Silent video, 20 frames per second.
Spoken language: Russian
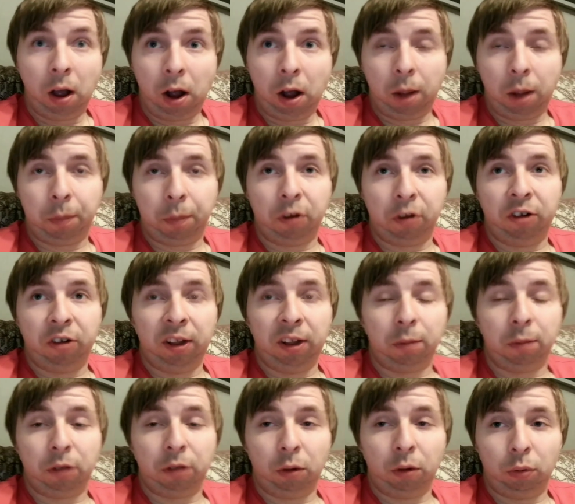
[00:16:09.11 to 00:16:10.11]
а приезжает
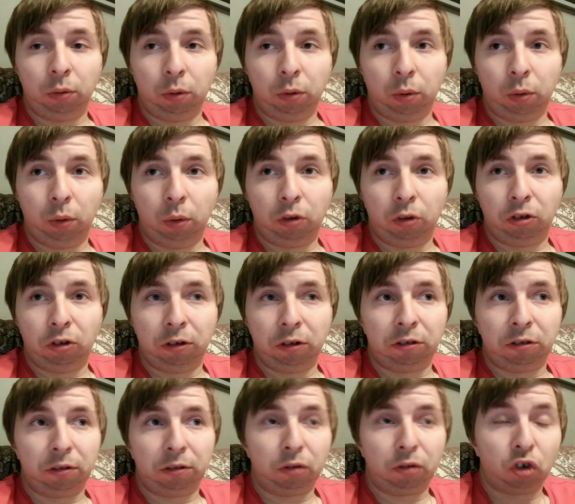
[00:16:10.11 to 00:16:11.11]
абсолютно другой человек
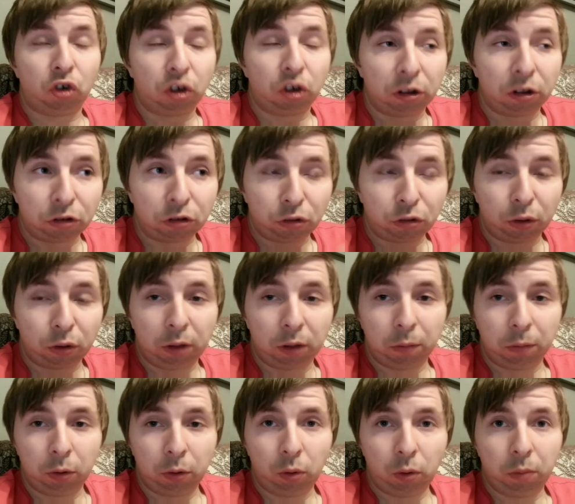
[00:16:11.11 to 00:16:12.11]
совершенно с другими
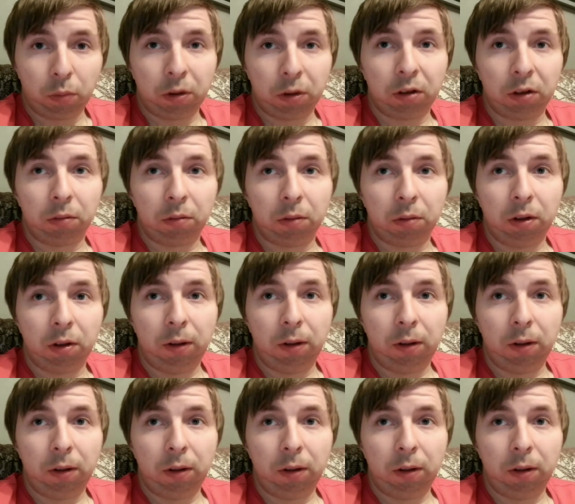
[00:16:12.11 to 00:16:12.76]
документами.